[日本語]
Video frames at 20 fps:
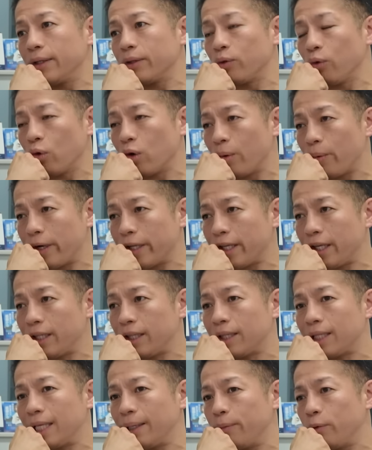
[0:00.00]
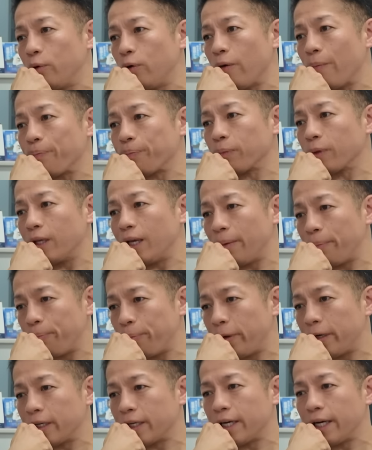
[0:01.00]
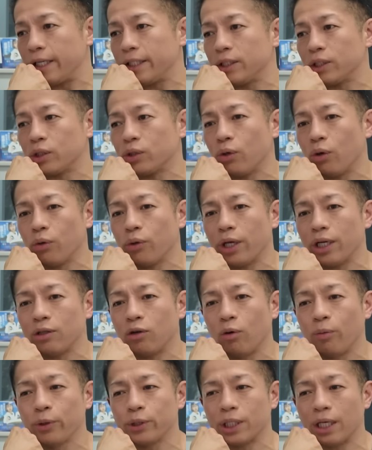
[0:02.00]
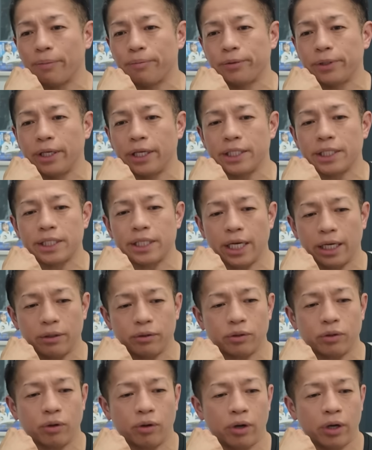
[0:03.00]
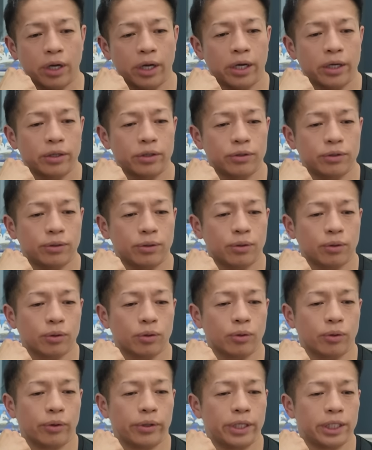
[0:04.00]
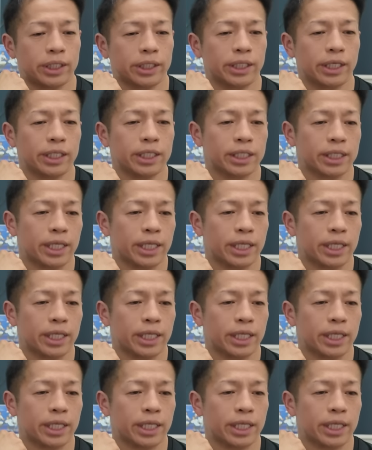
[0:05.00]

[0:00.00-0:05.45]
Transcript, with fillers: どこまで行ってもやっぱり感情のあるホモ・サピエンスであるということを意識